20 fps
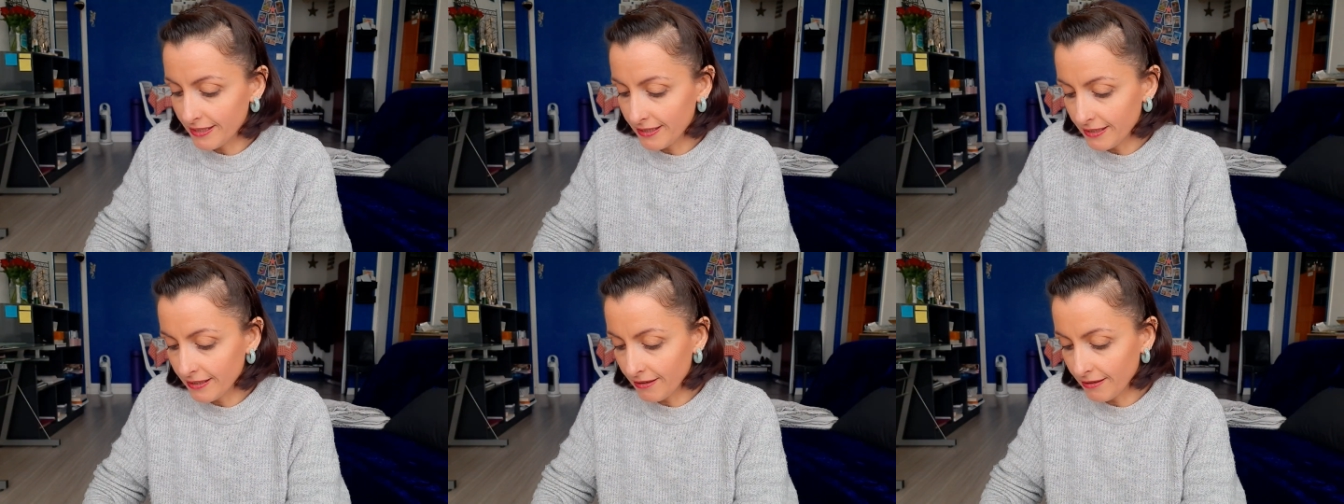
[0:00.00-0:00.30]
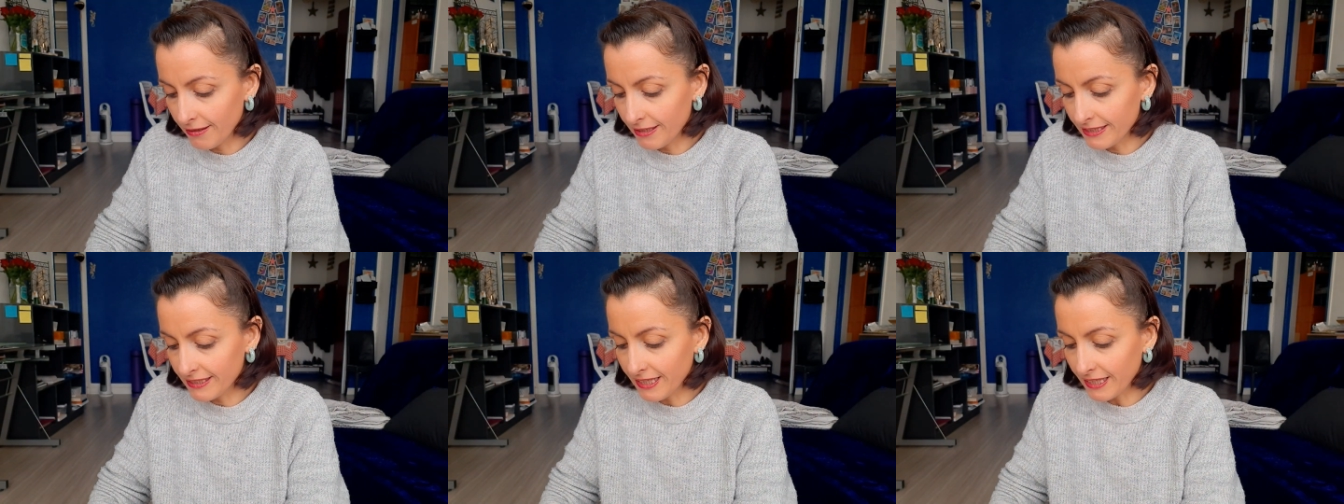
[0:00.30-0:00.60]
Et
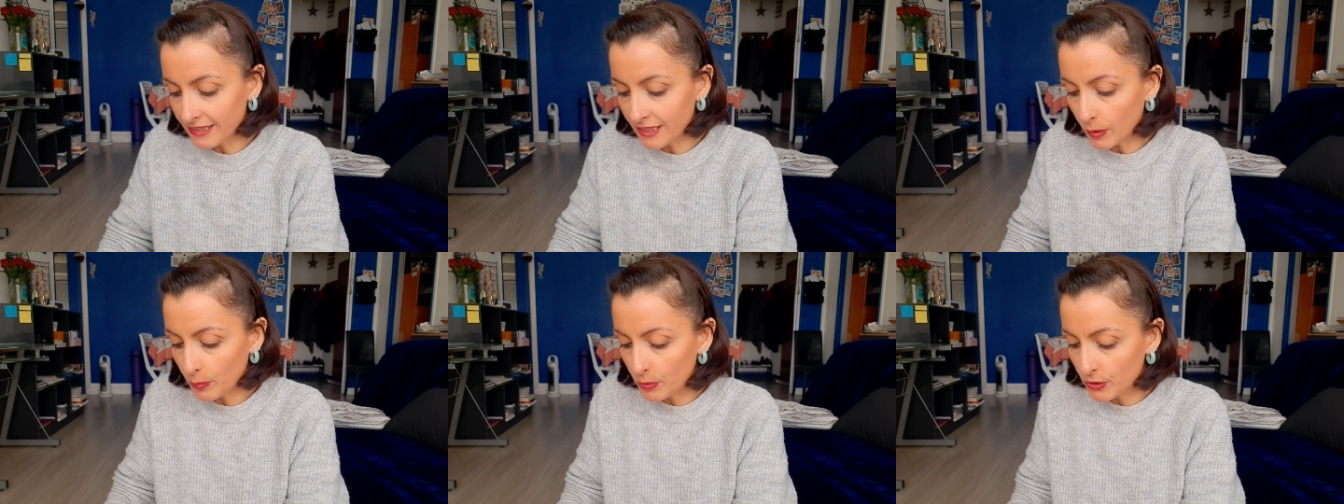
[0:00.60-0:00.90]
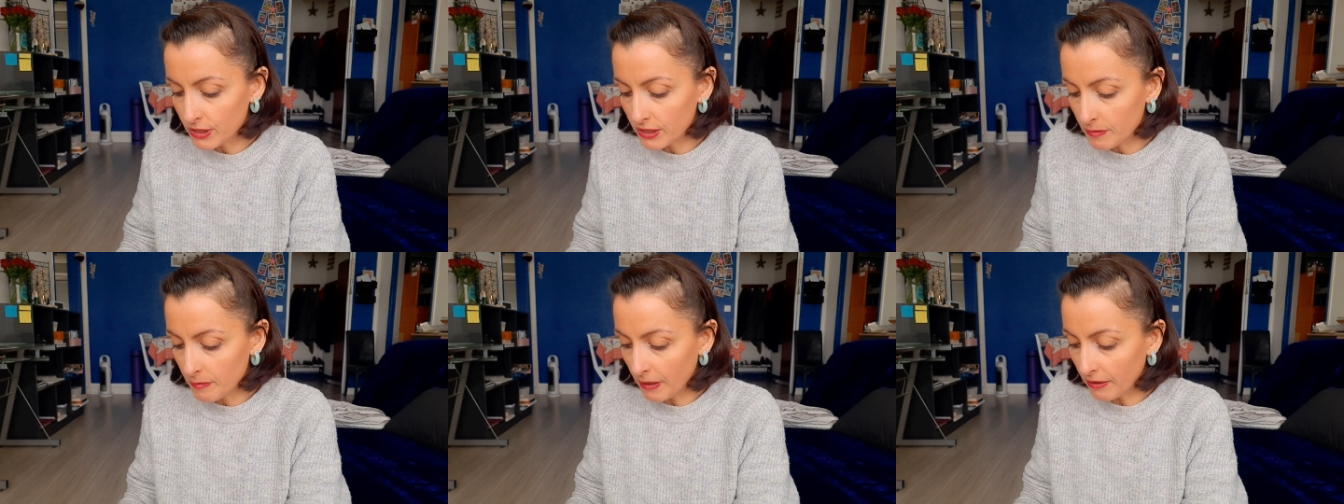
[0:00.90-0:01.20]
les dernières
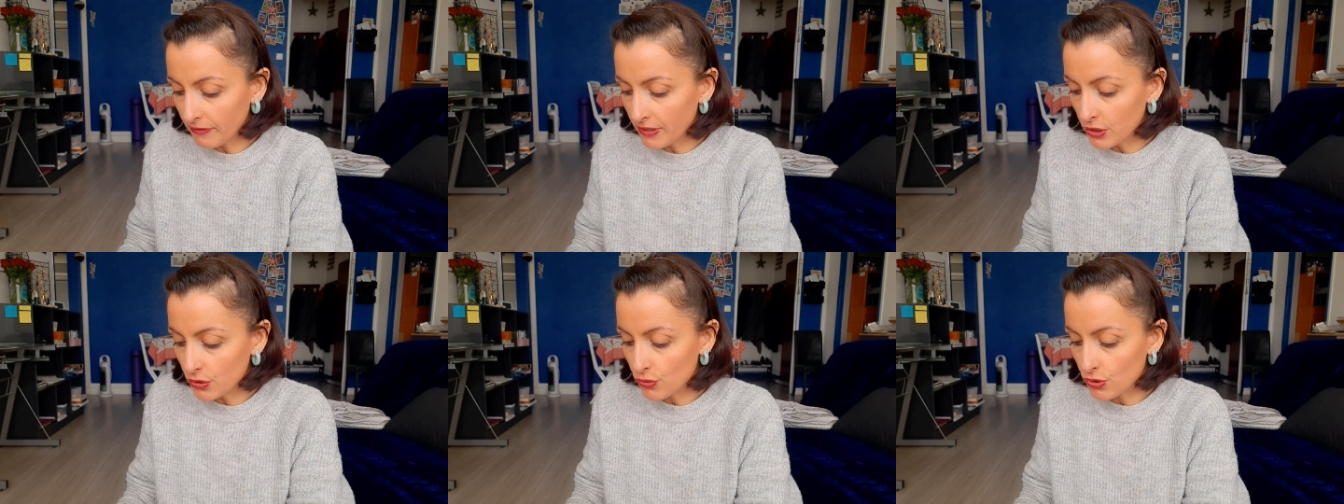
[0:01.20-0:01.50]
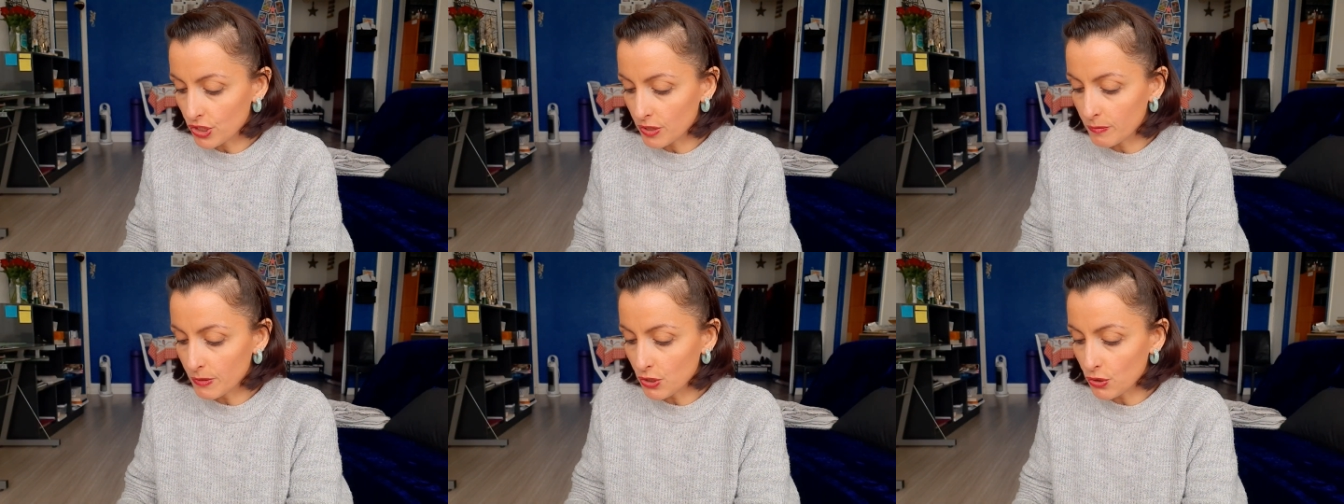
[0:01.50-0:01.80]
petites merveilles
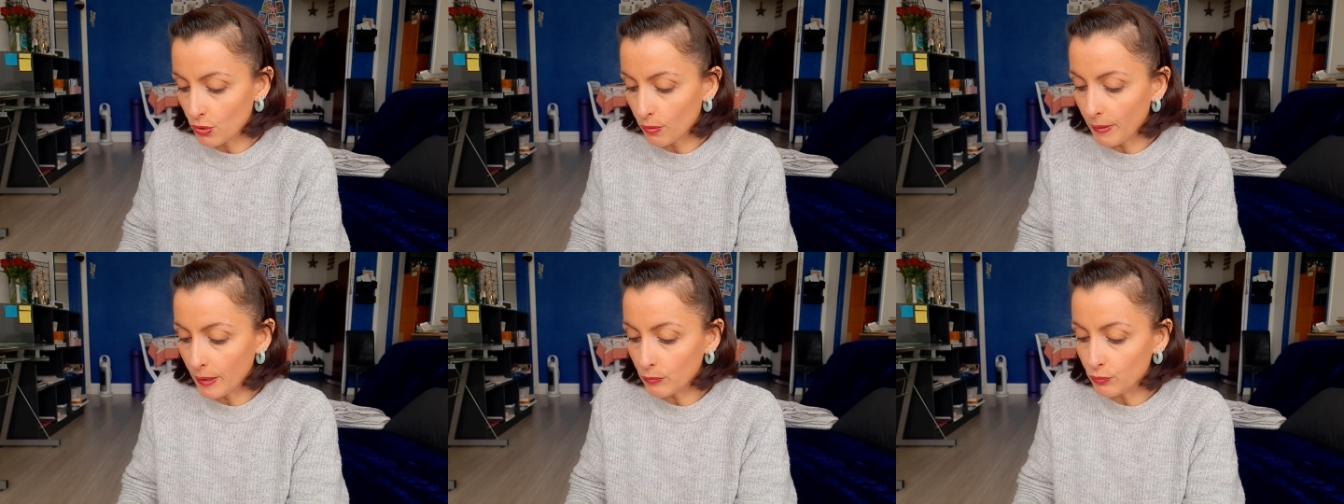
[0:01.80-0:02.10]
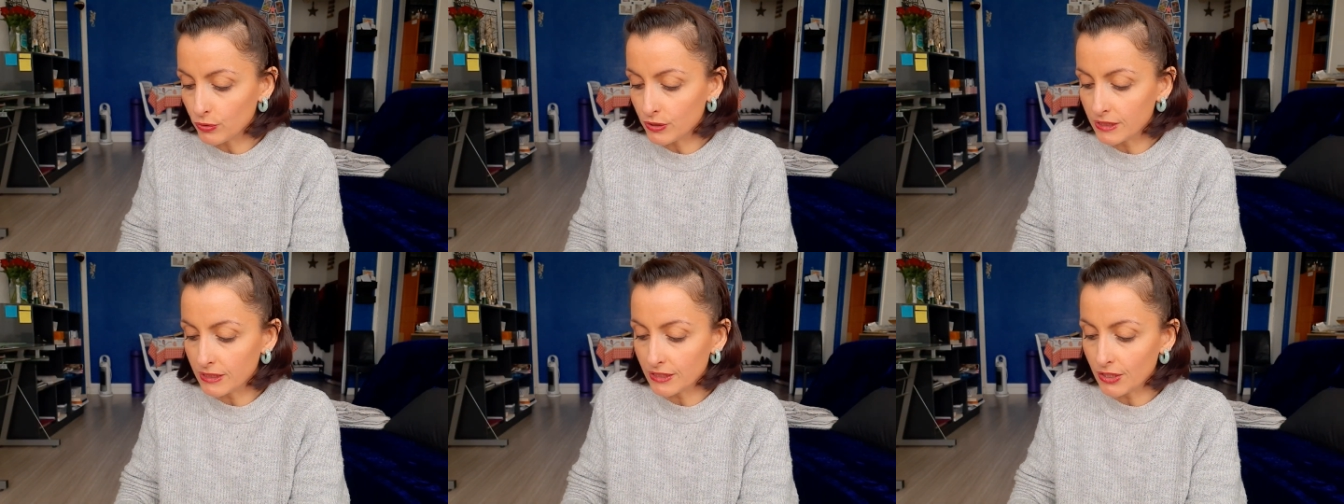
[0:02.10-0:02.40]
que j'ai mises sur ma
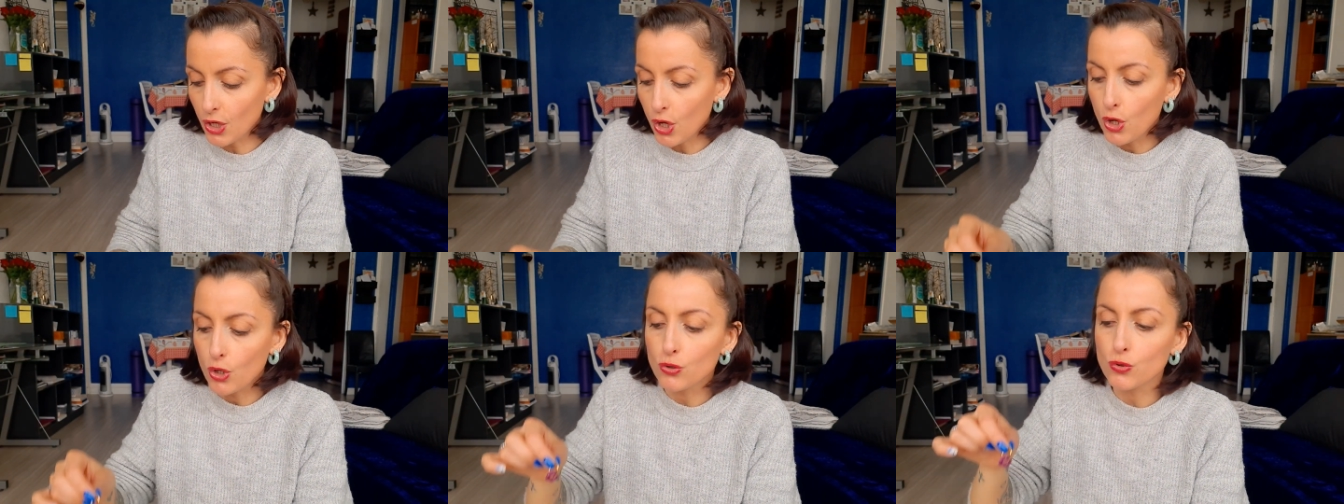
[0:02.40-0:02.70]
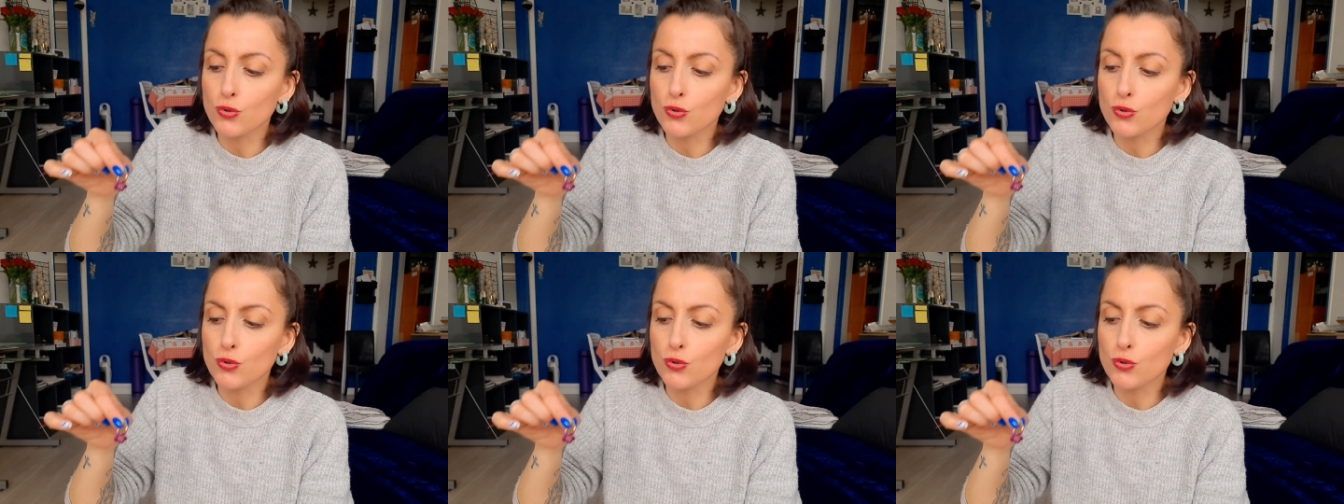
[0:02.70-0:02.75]
boutique,